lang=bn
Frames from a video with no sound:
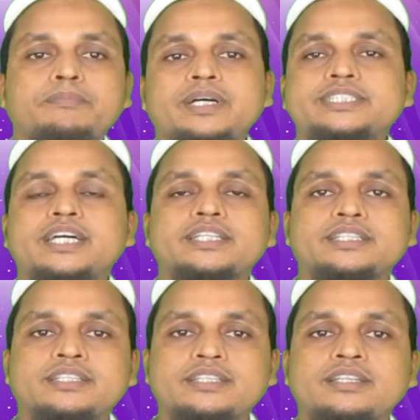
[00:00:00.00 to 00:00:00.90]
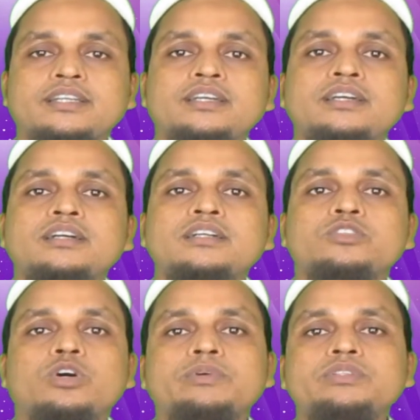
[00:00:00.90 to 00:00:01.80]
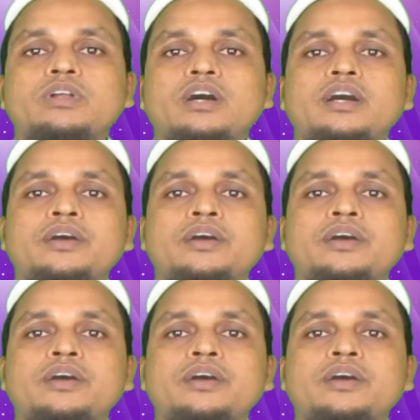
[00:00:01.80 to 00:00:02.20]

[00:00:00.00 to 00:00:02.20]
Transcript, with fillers: বা জানি তো বন্ধুরা